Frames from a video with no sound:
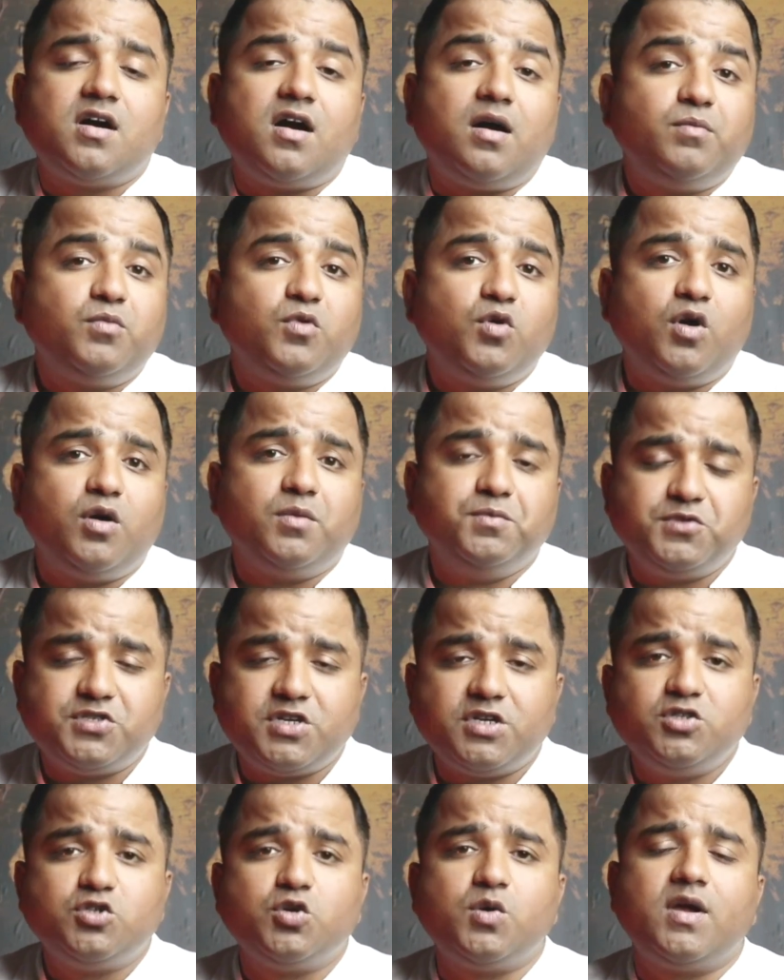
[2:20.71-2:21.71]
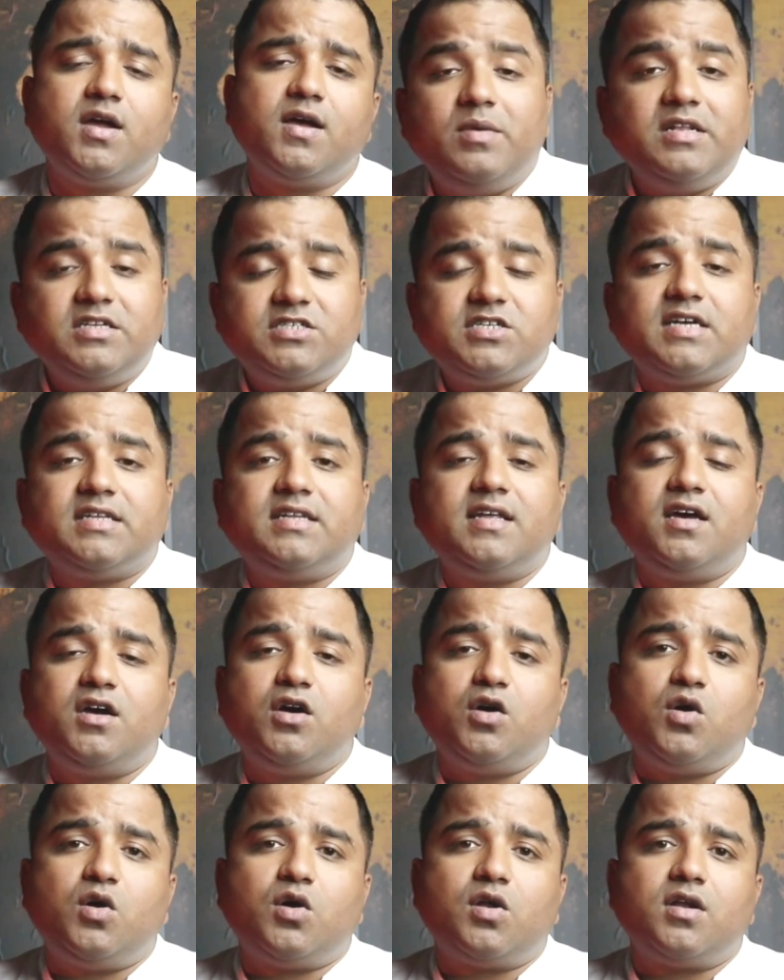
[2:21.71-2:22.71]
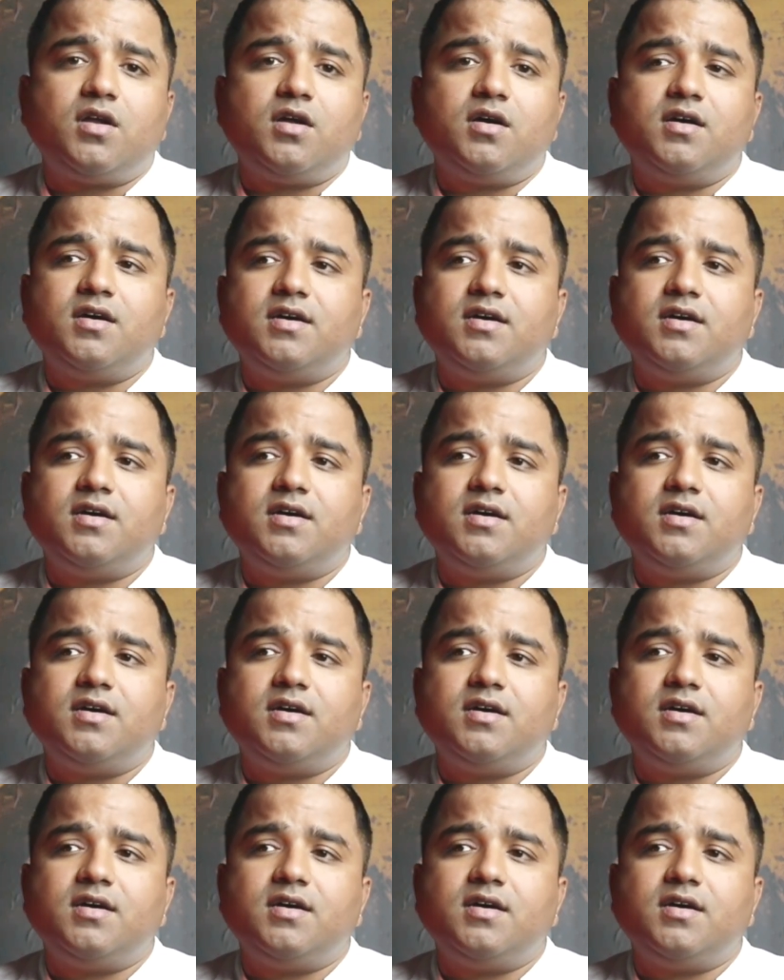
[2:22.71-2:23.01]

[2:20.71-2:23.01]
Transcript: का आपको ऑप्शन जो है मिल जाता है और